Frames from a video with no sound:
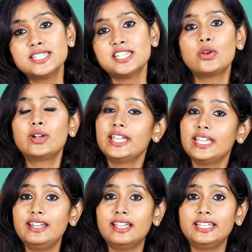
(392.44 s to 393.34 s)
பர்சனல் லோனை
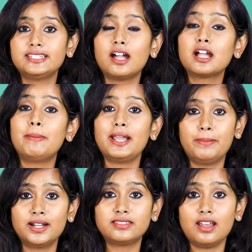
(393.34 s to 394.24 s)
என்ன எதுக்காக
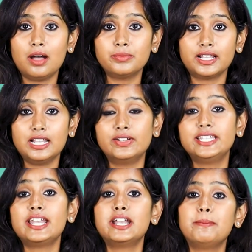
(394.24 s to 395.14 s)
பயன்படுத்த பயன்படுத்தலாம் அதில்
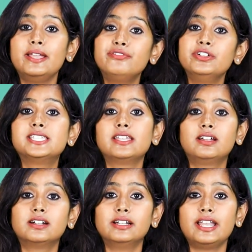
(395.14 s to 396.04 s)
வந்து என்னென்ன பெனிஃபிட்ஸ்
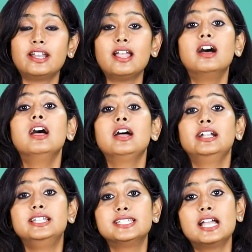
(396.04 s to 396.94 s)
இருக்குது என்னென்ன
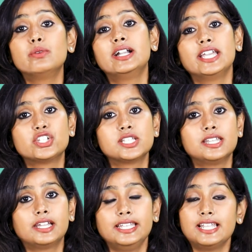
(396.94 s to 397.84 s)
டிஸ்அட்வான்டேஜஸ்
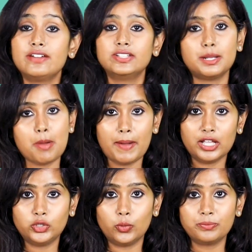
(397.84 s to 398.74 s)
இருக்குது இதெல்லாம் வந்து நம்ம
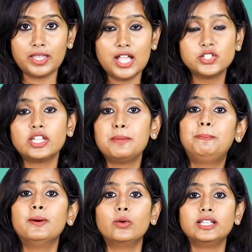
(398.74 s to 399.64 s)
பார்த்தோம் ஸோ
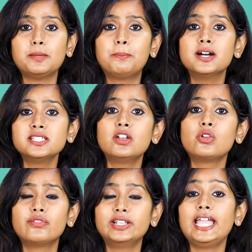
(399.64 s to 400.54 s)
இப்போது இந்த பர்சனல்
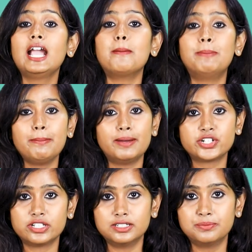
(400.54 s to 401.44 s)
லோன் வந்து எங்கே அப்ளை
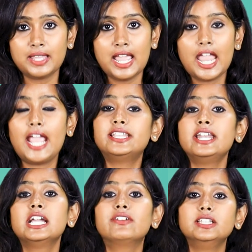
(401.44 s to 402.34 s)
பண்ணுறது எதை
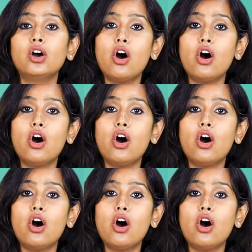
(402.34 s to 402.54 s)
நீங்கள் வந்து